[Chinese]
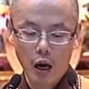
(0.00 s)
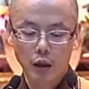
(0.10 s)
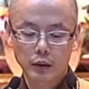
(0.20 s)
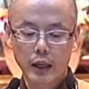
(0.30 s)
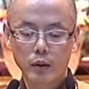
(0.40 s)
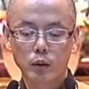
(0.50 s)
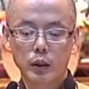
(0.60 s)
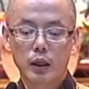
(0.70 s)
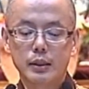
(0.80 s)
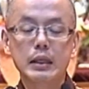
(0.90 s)
啊，它有
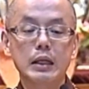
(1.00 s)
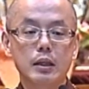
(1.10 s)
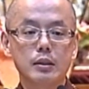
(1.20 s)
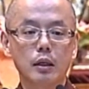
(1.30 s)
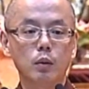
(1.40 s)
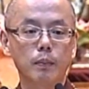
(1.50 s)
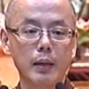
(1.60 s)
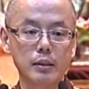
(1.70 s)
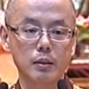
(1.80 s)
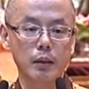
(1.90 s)
的金刚萨埵
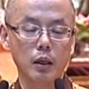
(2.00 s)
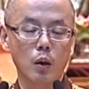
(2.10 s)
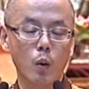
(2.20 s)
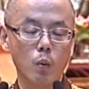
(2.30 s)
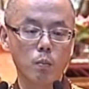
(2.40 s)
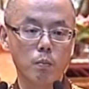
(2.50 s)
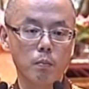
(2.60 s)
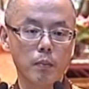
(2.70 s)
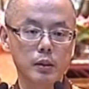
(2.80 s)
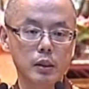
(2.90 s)
百字明
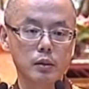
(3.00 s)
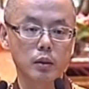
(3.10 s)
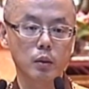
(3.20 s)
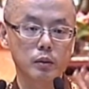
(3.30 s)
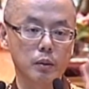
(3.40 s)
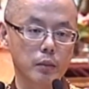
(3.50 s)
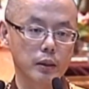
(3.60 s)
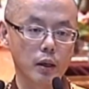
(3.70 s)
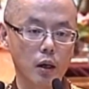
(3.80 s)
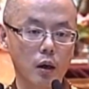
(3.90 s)
，Om Banja Sato
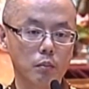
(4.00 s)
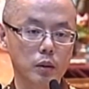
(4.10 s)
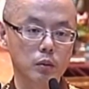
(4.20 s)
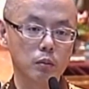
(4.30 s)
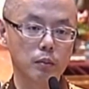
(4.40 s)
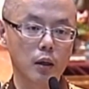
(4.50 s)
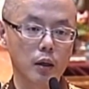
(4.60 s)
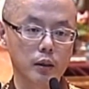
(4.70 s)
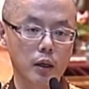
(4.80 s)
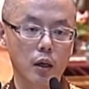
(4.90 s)
Samaya Manu
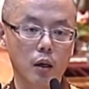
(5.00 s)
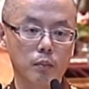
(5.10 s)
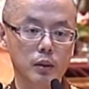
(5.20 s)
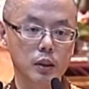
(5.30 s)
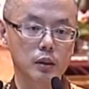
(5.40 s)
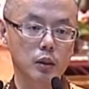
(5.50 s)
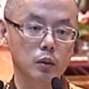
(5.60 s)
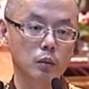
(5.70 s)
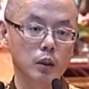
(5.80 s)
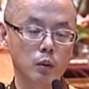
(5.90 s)
Balaya Banja
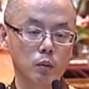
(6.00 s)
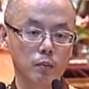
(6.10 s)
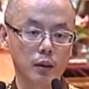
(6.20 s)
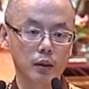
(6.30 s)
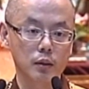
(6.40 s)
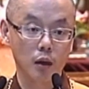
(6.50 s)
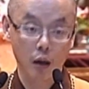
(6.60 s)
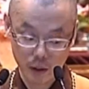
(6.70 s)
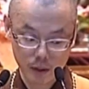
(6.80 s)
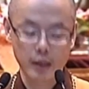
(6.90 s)
Sato Tenu
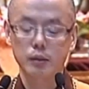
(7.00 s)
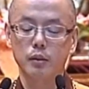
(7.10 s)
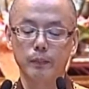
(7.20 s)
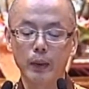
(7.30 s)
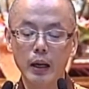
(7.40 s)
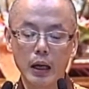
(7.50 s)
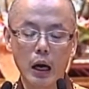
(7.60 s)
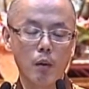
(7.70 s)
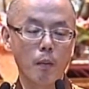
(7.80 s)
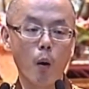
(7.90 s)
Badija 这样子，
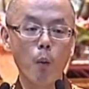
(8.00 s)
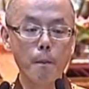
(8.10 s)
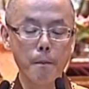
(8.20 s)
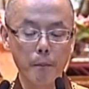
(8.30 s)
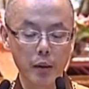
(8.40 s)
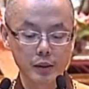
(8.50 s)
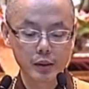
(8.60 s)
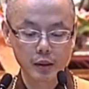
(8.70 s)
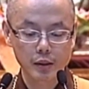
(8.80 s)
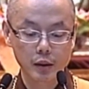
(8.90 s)
然后我们 Om
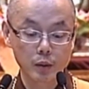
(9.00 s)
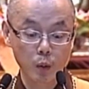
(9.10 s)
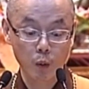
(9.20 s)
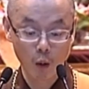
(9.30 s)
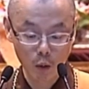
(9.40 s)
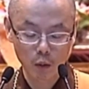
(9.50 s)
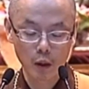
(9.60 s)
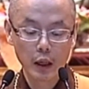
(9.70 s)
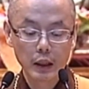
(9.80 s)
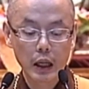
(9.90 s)
Banja Sato Hum，
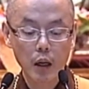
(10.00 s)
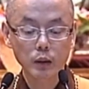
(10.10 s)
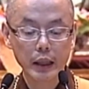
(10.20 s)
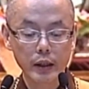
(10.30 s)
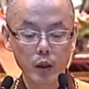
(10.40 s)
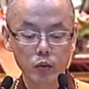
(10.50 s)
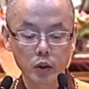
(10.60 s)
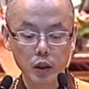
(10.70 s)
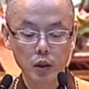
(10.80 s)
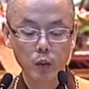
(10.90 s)
然后它有
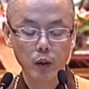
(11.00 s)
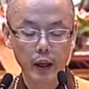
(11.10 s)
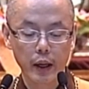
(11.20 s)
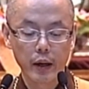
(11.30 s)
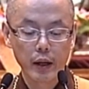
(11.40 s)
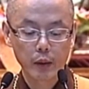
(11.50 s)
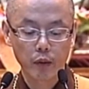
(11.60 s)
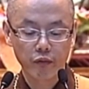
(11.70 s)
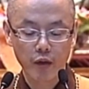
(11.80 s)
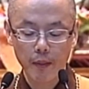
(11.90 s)
智慧。
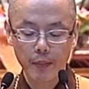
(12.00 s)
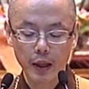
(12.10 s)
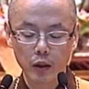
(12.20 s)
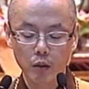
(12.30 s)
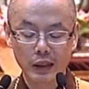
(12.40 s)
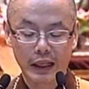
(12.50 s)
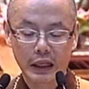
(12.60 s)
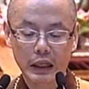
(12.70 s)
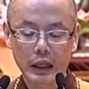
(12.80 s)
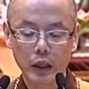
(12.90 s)
与方便用
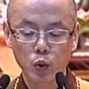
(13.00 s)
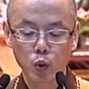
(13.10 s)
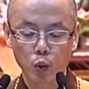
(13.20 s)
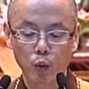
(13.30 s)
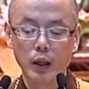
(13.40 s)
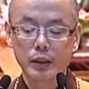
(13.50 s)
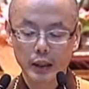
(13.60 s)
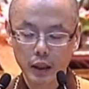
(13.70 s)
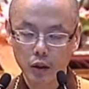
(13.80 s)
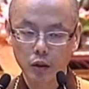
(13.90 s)
灵根处，
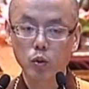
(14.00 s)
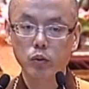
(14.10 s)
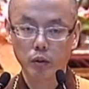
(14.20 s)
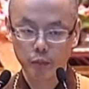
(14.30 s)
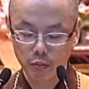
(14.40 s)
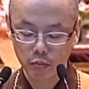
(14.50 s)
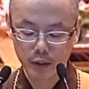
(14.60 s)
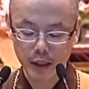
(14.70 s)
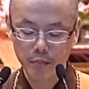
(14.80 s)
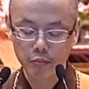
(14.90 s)
其实就是
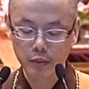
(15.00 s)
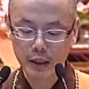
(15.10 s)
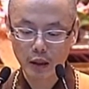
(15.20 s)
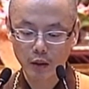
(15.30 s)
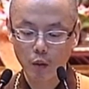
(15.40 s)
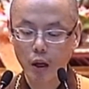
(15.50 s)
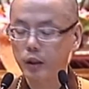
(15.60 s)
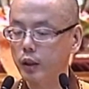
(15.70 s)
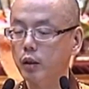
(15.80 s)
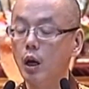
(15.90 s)
普贤菩萨的化
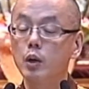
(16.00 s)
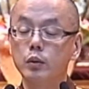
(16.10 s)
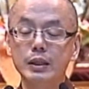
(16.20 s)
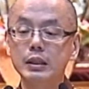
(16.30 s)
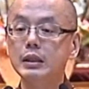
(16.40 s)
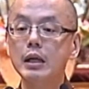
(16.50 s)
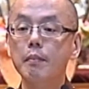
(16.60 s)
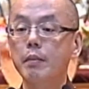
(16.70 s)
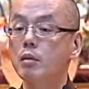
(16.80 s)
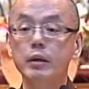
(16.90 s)
身。所以西
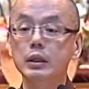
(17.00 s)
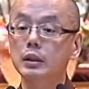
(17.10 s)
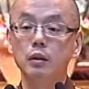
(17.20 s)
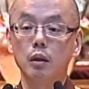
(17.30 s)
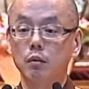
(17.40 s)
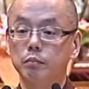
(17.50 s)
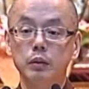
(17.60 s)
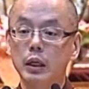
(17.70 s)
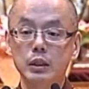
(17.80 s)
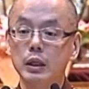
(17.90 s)
藏没有一个人呢
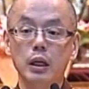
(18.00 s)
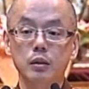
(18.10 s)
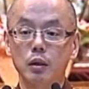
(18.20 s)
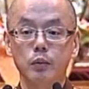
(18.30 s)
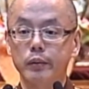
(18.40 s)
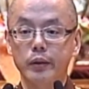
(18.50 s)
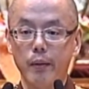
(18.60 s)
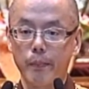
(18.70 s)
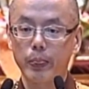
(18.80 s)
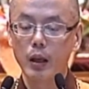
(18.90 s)
不念金刚萨埵的，
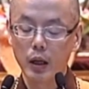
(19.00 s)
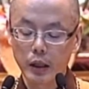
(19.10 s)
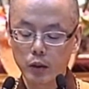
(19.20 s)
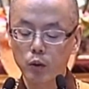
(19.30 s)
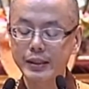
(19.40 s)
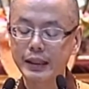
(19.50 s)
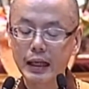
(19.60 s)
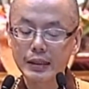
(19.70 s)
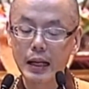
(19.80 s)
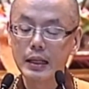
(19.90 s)
也就简
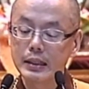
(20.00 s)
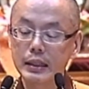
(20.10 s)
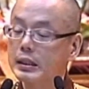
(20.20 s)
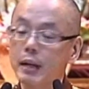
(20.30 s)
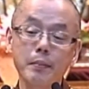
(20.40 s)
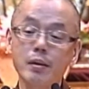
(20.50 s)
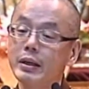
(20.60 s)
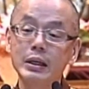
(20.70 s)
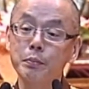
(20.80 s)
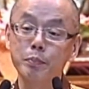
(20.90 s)
单讲，西藏没
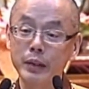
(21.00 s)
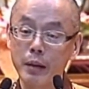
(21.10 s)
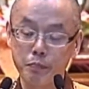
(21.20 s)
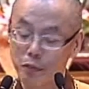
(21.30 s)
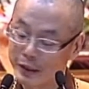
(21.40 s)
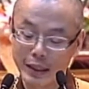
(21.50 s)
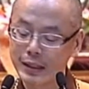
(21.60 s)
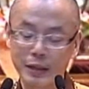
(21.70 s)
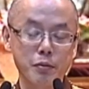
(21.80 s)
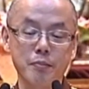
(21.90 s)
有一个人不念普
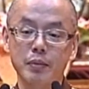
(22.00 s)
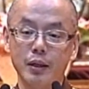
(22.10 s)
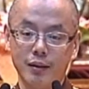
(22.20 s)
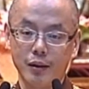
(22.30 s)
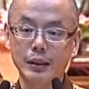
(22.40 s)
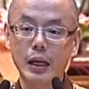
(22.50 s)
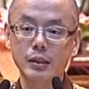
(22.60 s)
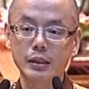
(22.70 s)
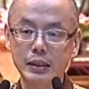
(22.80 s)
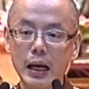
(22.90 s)
贤行愿品的。它
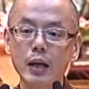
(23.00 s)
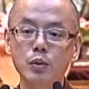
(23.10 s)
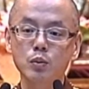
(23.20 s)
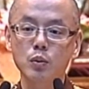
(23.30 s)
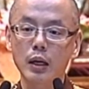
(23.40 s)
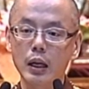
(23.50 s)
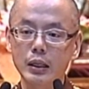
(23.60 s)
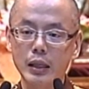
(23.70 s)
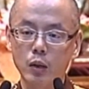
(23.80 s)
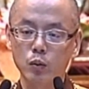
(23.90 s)
是忏罪
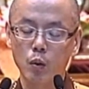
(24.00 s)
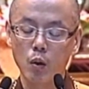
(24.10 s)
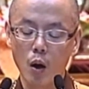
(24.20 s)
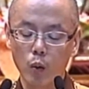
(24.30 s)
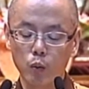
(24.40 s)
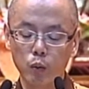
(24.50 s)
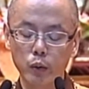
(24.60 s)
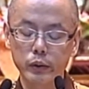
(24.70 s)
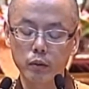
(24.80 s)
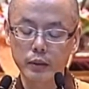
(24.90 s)
力当中
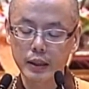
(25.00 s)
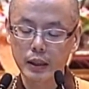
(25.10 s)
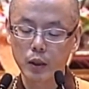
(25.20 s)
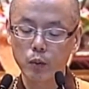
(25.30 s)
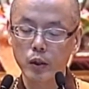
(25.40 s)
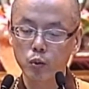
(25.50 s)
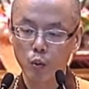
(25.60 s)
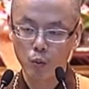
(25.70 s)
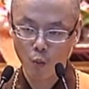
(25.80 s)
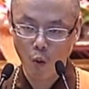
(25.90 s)
五种祈愿
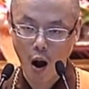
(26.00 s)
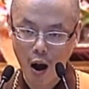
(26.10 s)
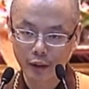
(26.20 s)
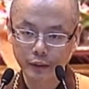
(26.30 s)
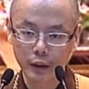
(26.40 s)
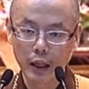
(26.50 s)
中王。